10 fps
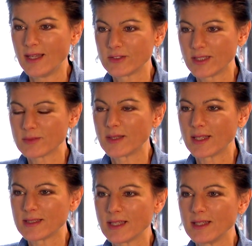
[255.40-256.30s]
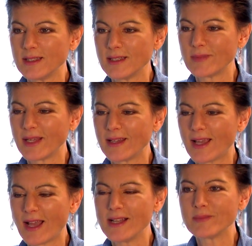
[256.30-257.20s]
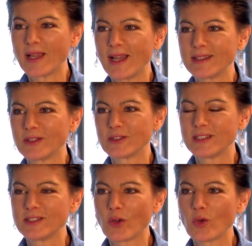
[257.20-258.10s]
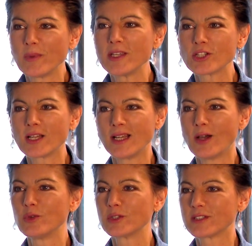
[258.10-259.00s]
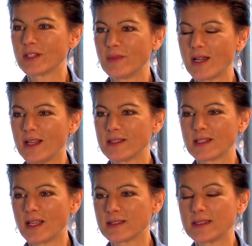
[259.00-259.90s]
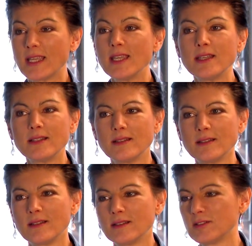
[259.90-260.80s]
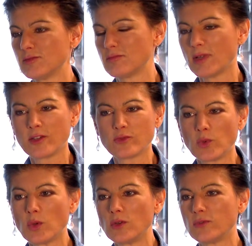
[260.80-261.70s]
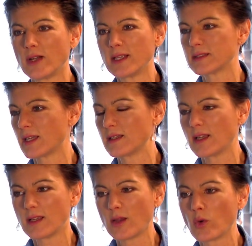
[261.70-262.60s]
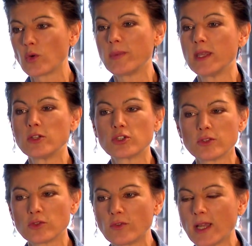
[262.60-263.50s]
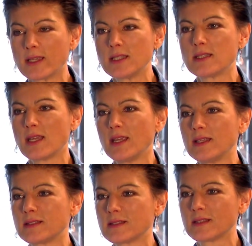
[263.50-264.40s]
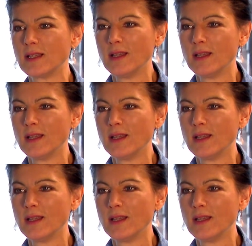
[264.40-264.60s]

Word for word: also dass man tatsächlich, ich meine, Herr Altmaier hat ja uns diese europäische Cloud immer als, als Gegenentwurf, als eine europäische Souveränitäts-